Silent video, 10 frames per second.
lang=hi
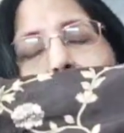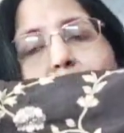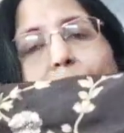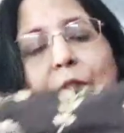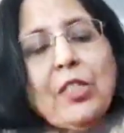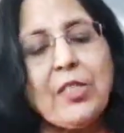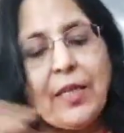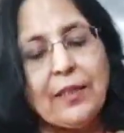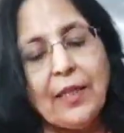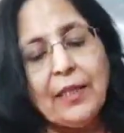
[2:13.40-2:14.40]
हैं बहुत ही
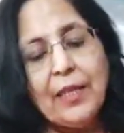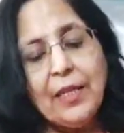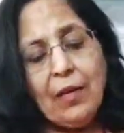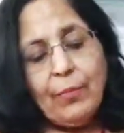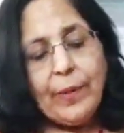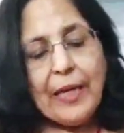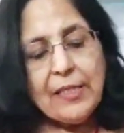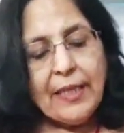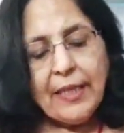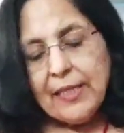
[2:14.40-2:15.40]
शानदार
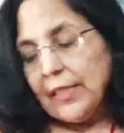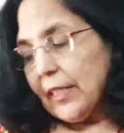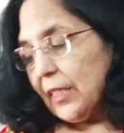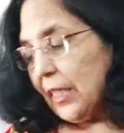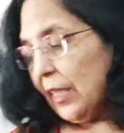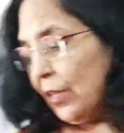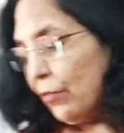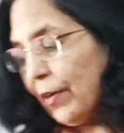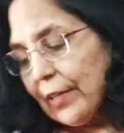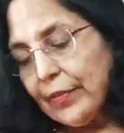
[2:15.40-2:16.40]
प्राइस है कीजिए थर्टी
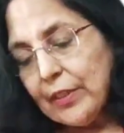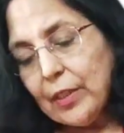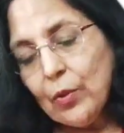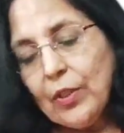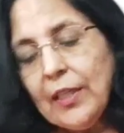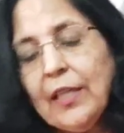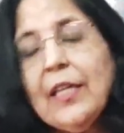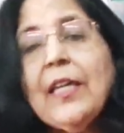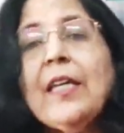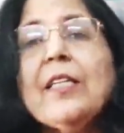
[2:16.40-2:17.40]
फाइव हंड्रेड ओनली
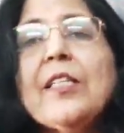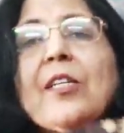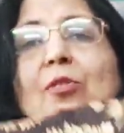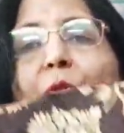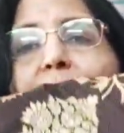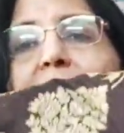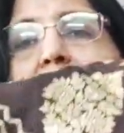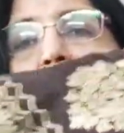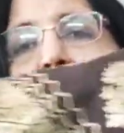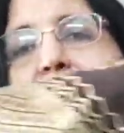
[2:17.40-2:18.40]
जस्ट
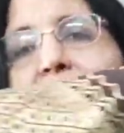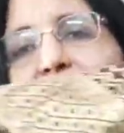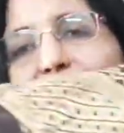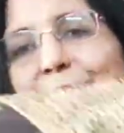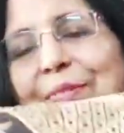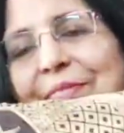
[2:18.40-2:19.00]
रुपीज़ पैंतीस सौ